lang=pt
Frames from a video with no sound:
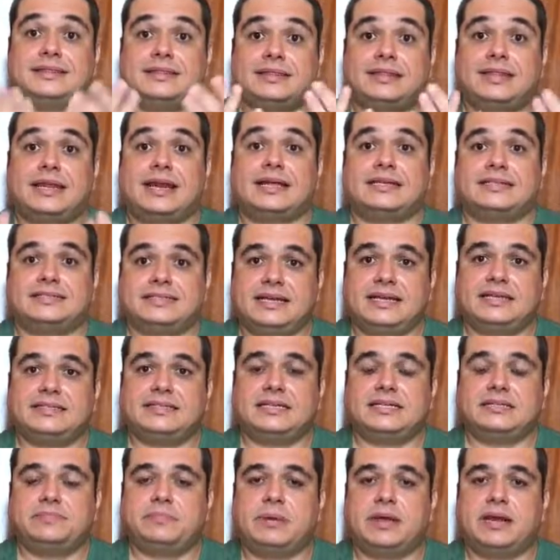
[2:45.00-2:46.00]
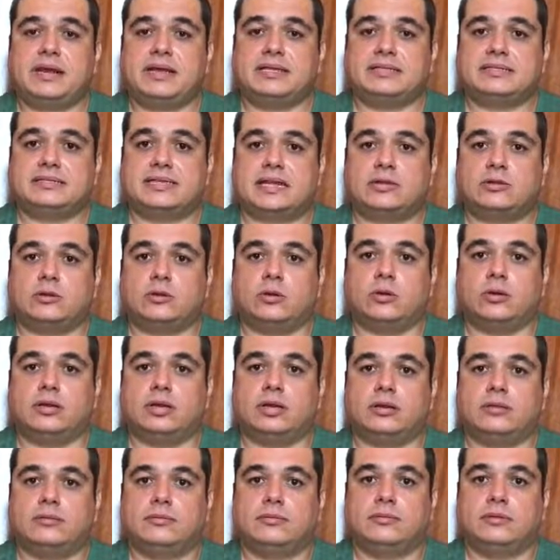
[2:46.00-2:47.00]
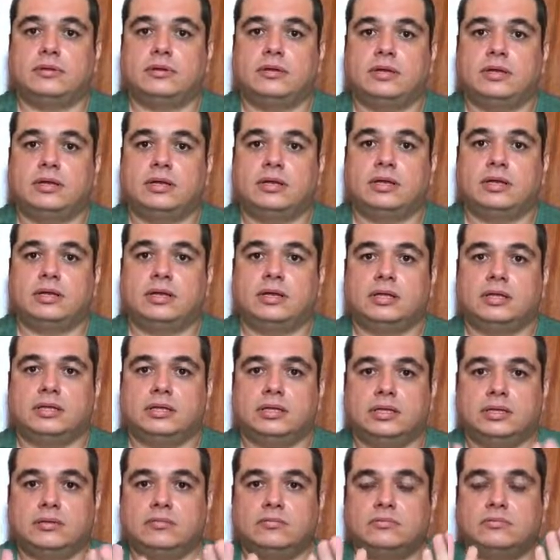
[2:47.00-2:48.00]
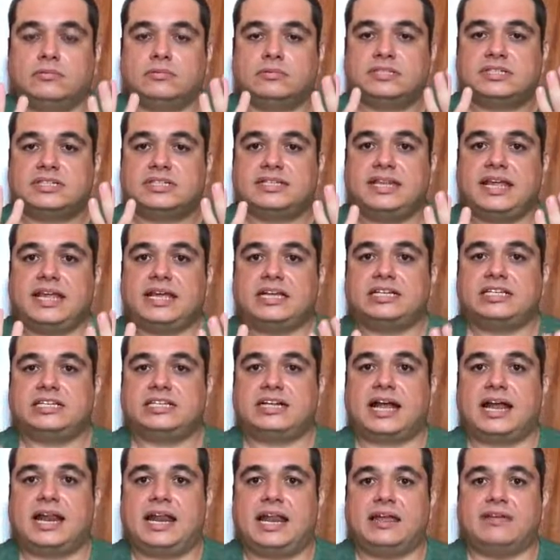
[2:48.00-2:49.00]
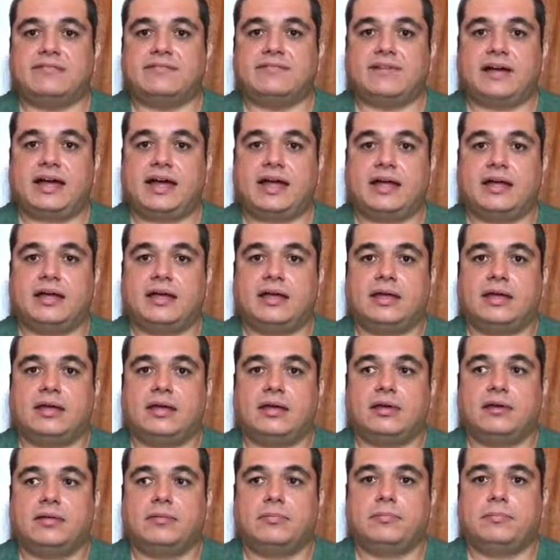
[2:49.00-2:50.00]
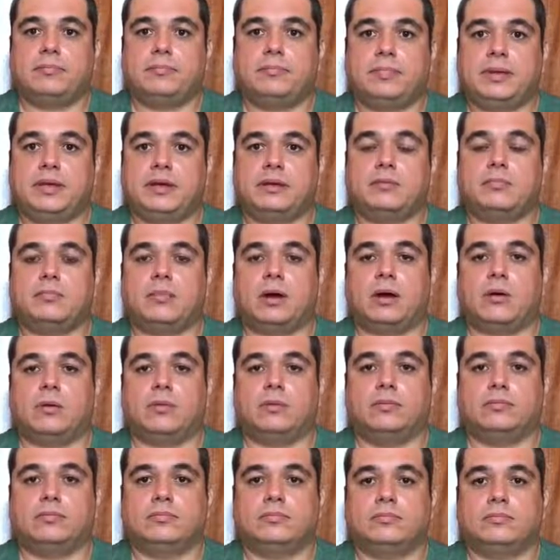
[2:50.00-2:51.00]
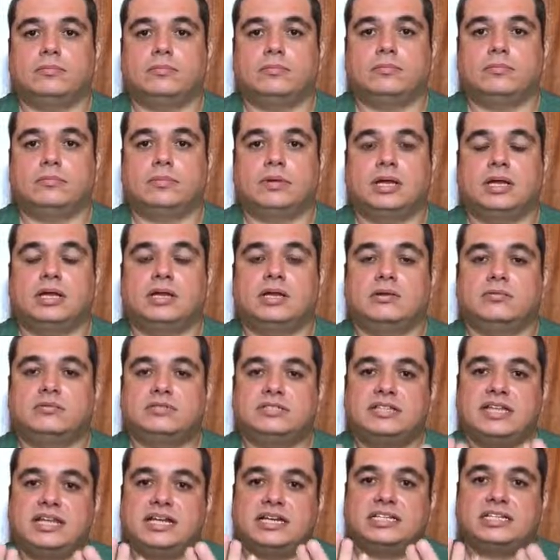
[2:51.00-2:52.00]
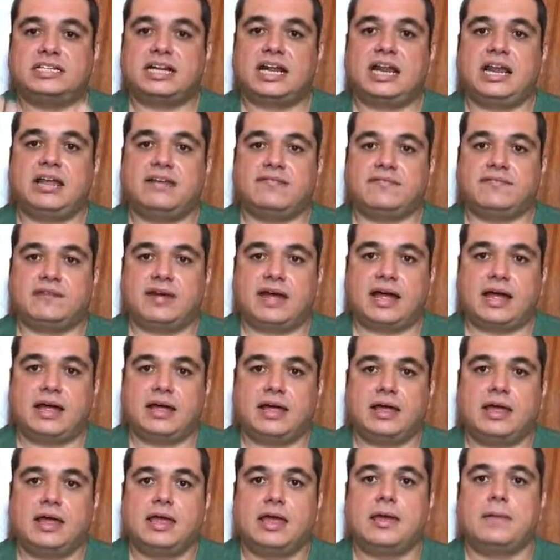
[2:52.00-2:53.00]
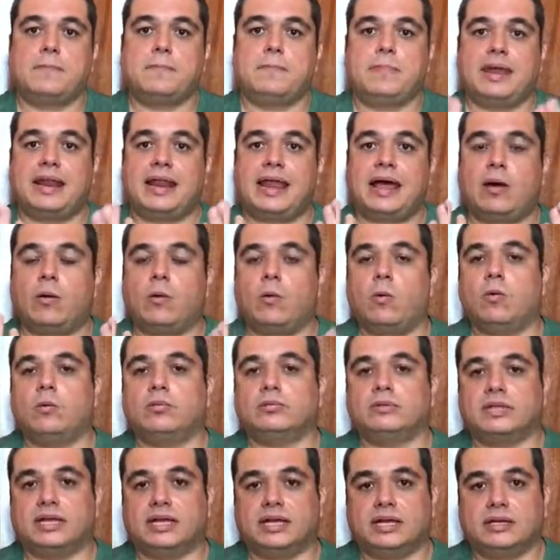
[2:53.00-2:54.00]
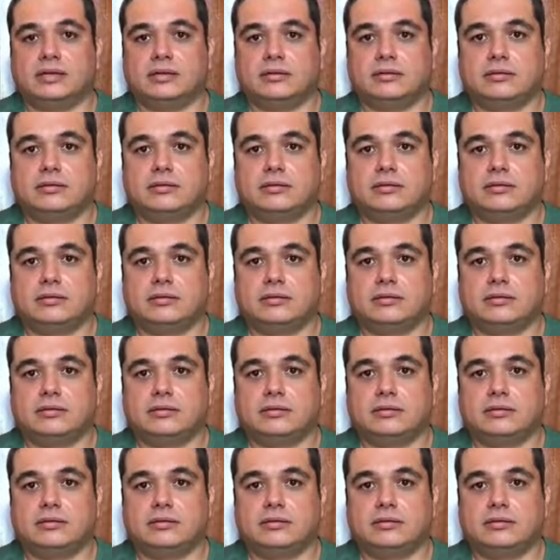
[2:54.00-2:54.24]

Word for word: Trazer essa esperança à tona. Não se deixar levar pelo mal. Não se deixar levar pela onda